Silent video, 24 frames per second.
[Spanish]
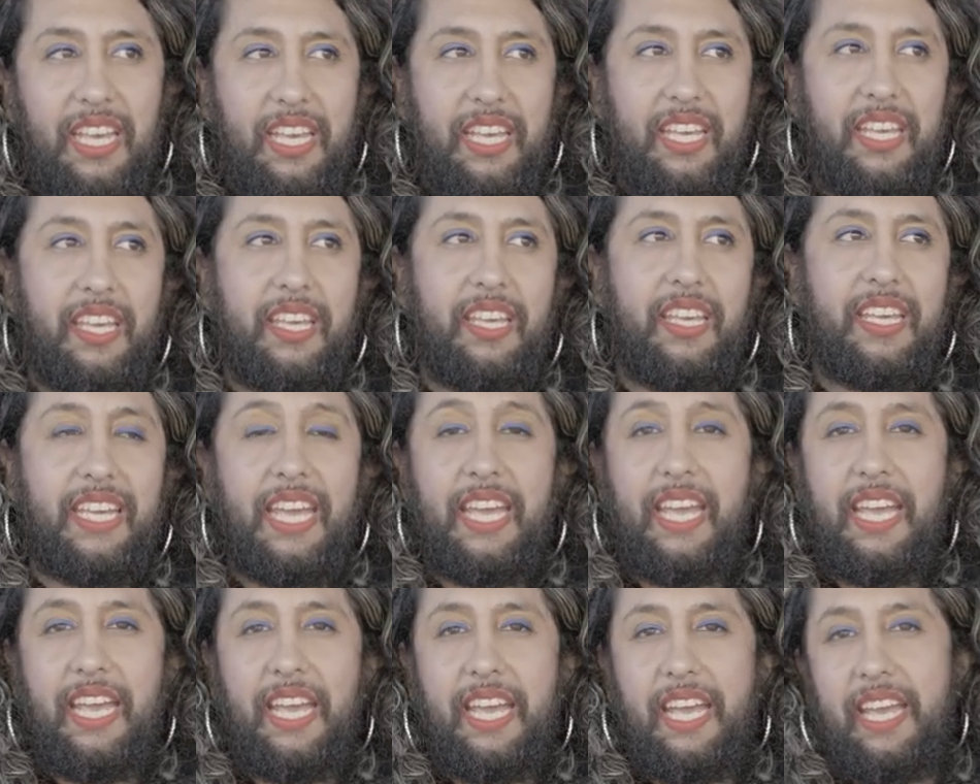y
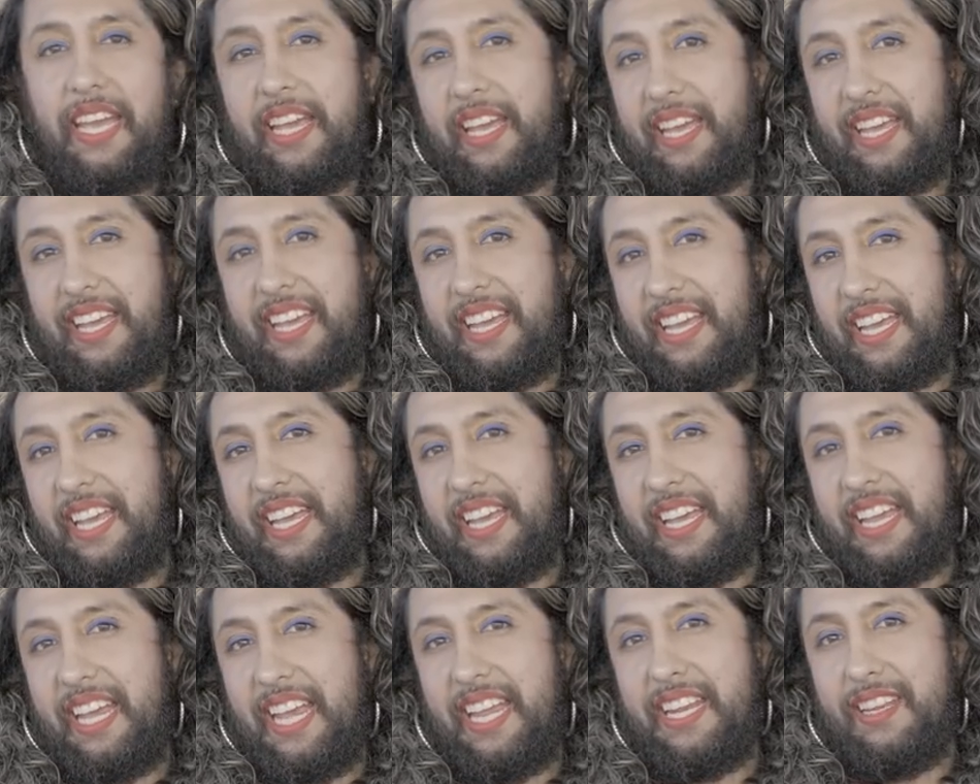
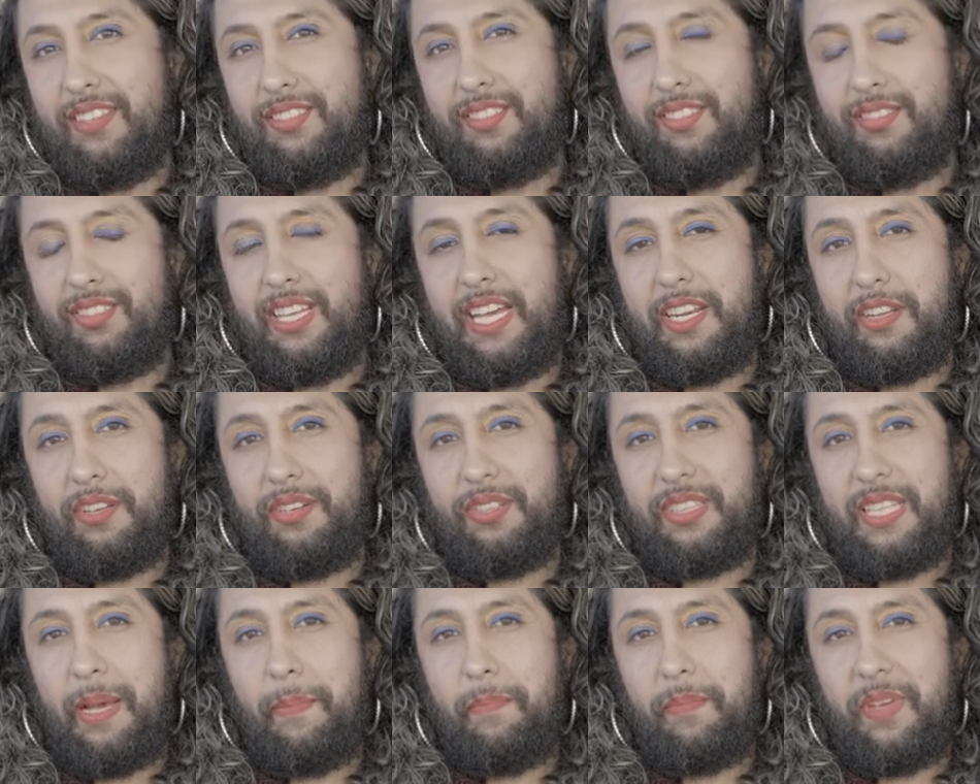que eh, es
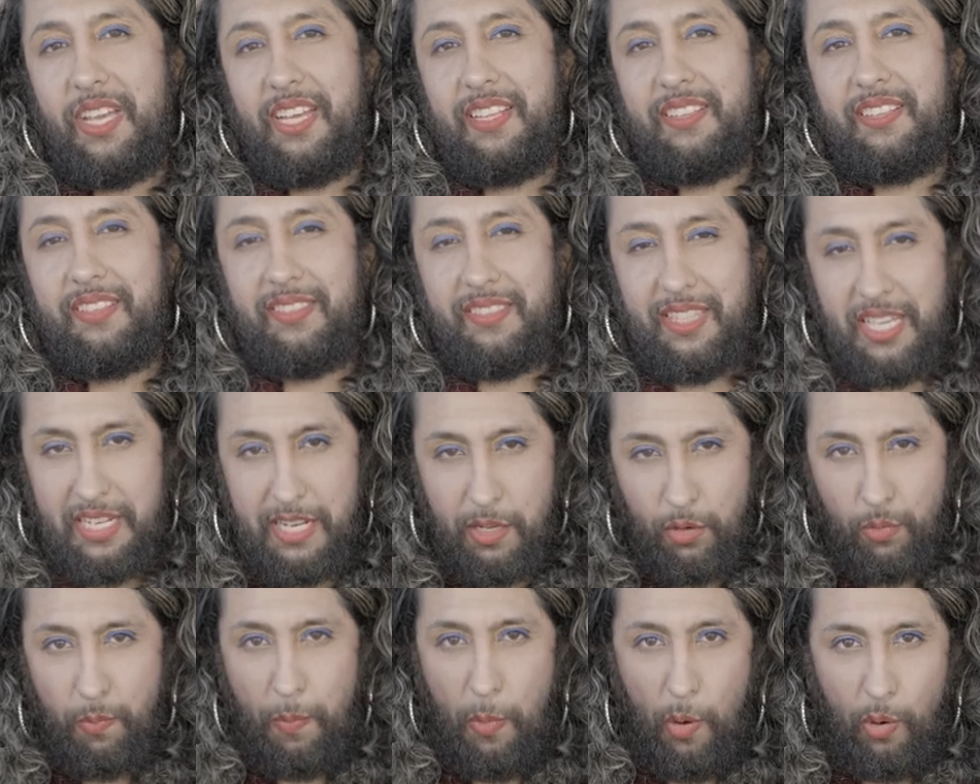necesario también
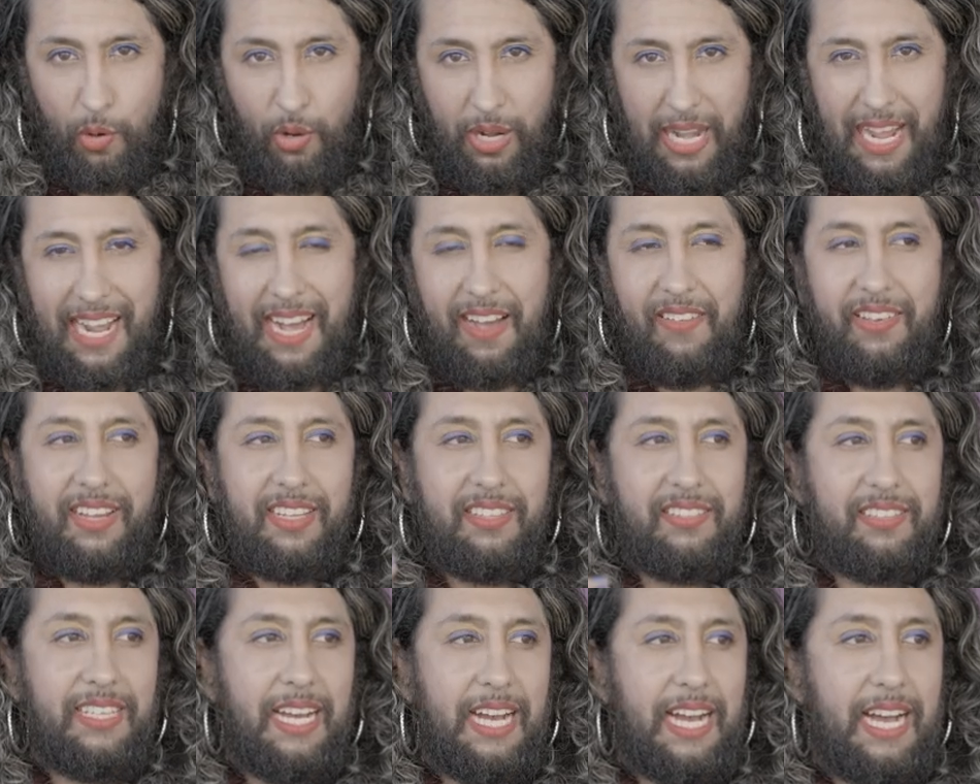tener un poco la
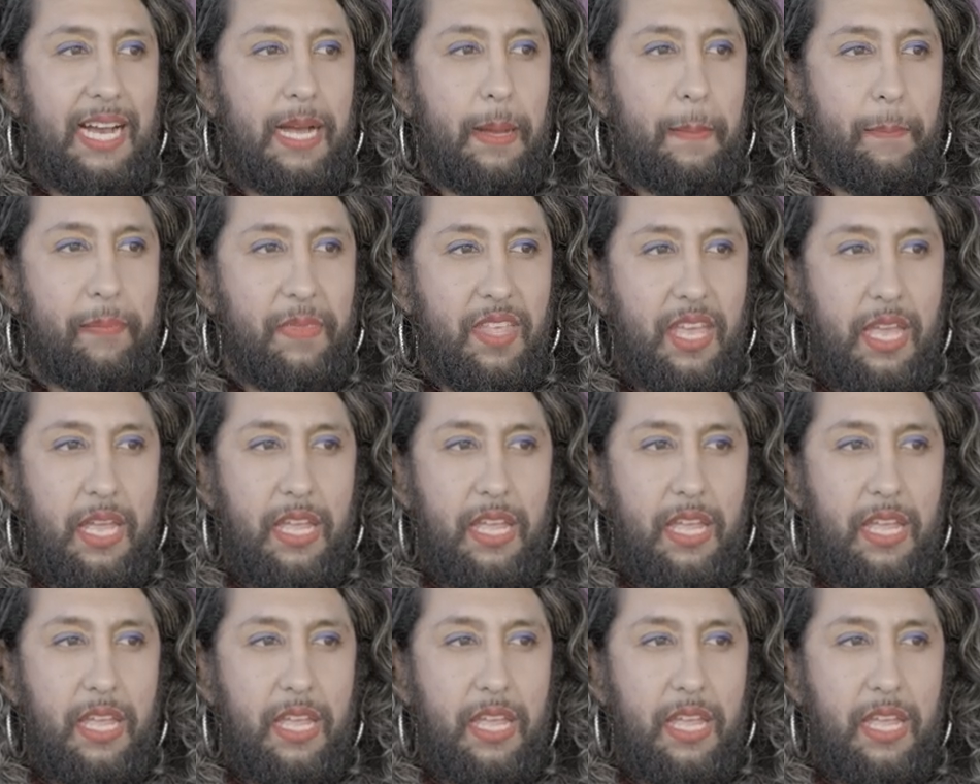cabeza,